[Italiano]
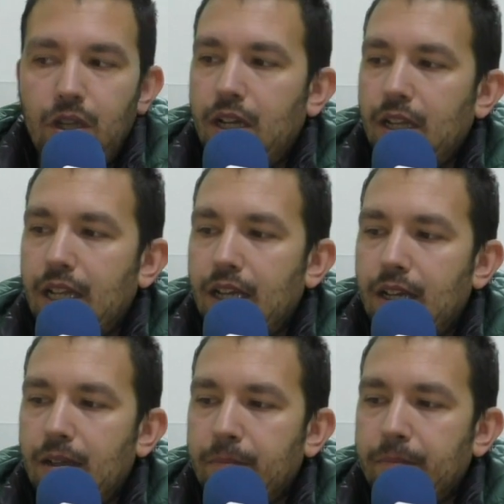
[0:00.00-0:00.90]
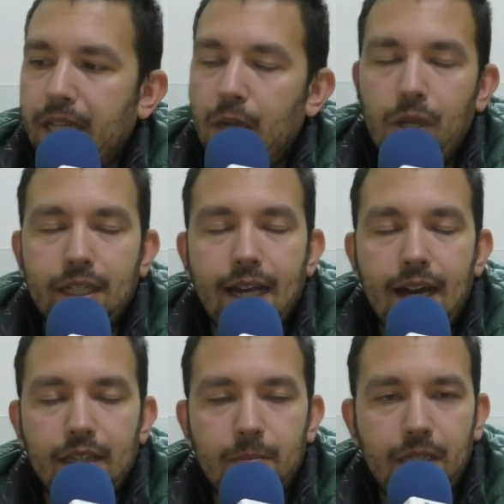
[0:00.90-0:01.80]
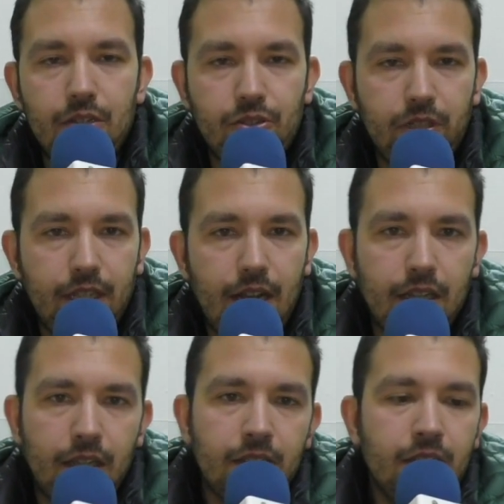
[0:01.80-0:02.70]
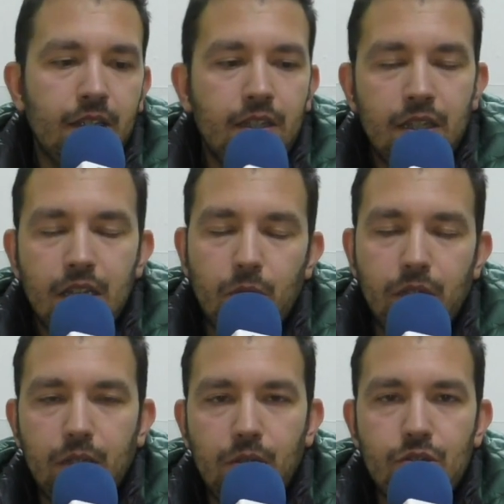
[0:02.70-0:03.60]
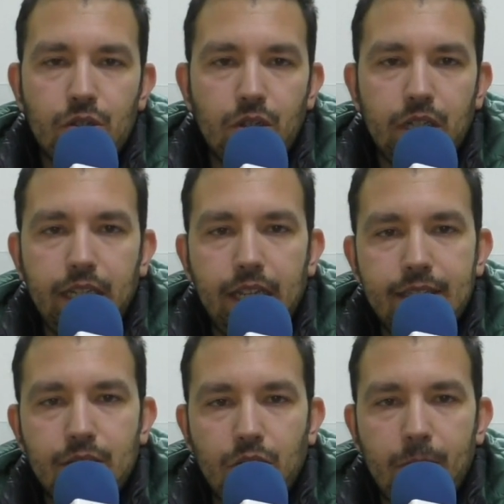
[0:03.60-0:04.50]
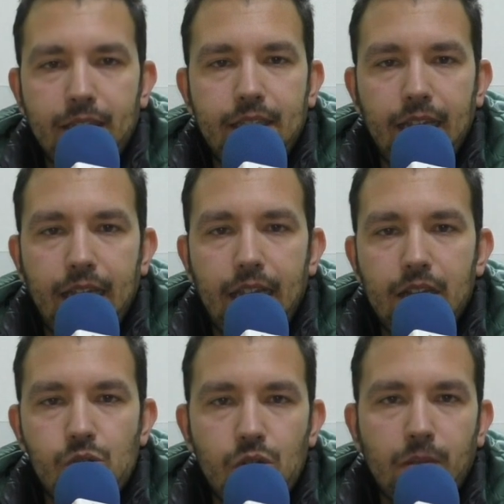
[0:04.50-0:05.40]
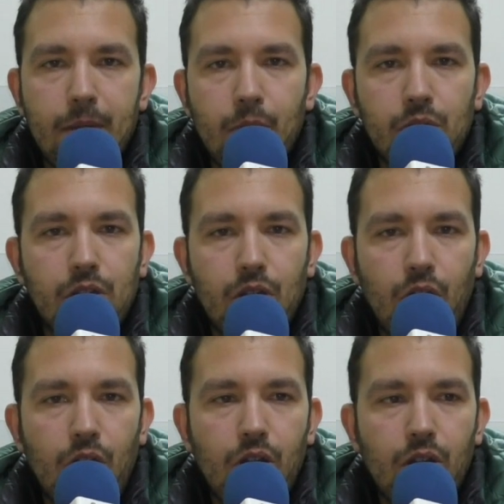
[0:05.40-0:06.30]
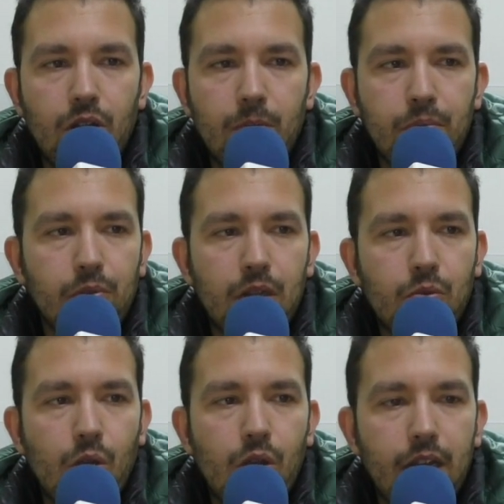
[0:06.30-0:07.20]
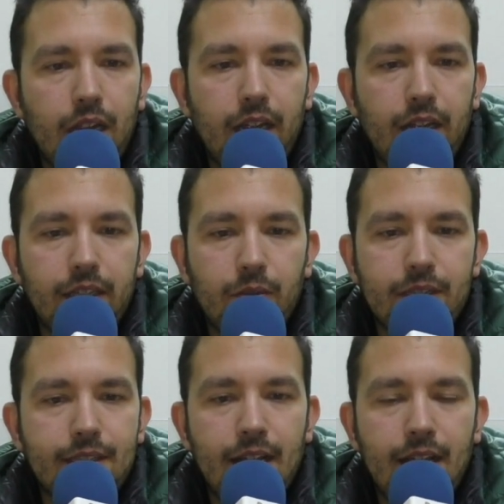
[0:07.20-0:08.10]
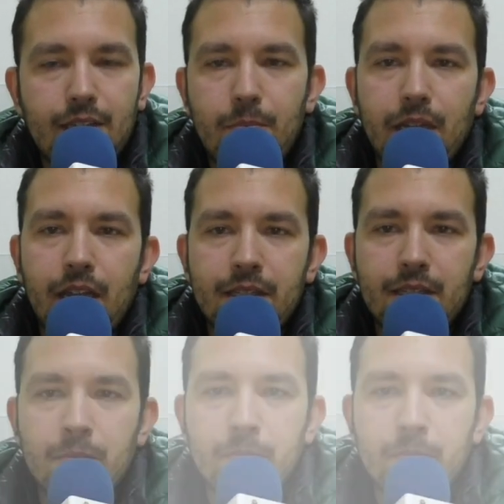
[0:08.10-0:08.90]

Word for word: alla, mm, della wild card per il Giro d'Italia. Quindi quel giorno lì è sicuramente il giorno che mi porterò più nel cuore di questa esperienza.